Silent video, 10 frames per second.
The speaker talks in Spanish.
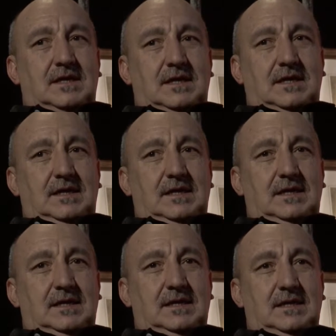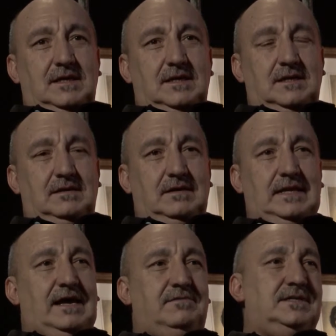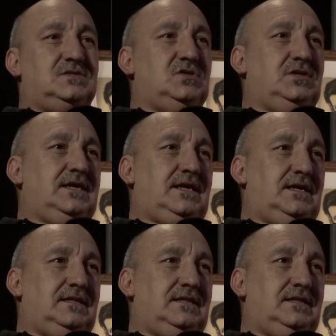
y, y las versiones que